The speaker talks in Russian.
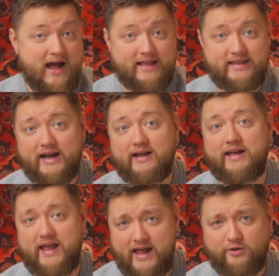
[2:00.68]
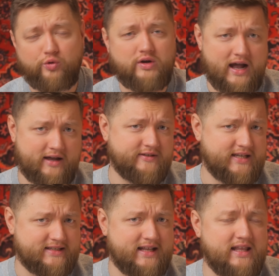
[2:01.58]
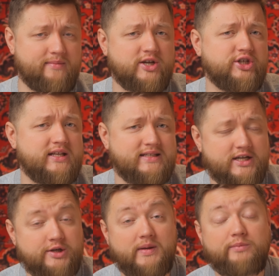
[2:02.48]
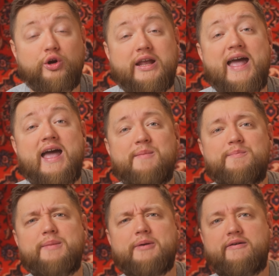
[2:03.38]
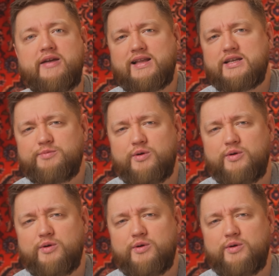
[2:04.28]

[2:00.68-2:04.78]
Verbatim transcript: Однако эту, как и все остальные машины из нашей подборки, мы проверили с